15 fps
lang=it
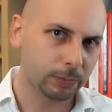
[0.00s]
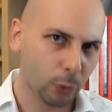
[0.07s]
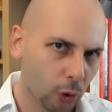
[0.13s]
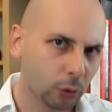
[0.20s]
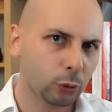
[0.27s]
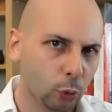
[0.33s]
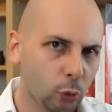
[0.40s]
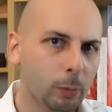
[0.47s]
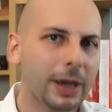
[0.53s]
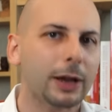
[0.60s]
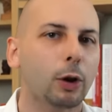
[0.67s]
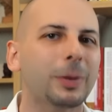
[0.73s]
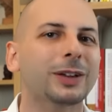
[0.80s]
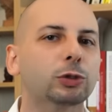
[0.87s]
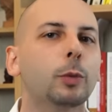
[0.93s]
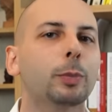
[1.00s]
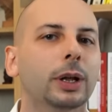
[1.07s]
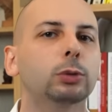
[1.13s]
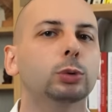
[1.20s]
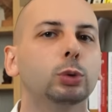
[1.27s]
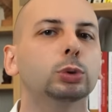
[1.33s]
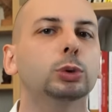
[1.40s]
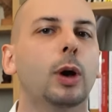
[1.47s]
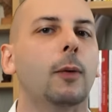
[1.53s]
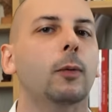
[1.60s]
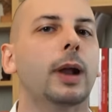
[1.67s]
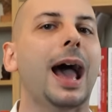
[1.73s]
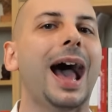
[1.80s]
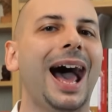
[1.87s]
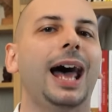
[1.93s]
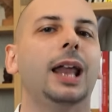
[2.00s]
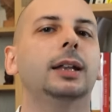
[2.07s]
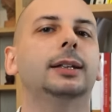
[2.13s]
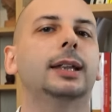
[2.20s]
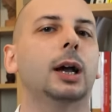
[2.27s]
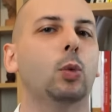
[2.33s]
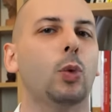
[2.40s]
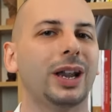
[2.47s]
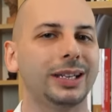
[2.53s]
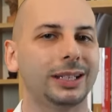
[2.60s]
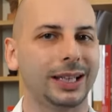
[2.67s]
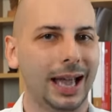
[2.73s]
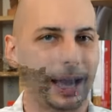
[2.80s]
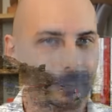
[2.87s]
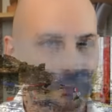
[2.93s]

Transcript: buon numero ma soprattutto ha una alta qualità.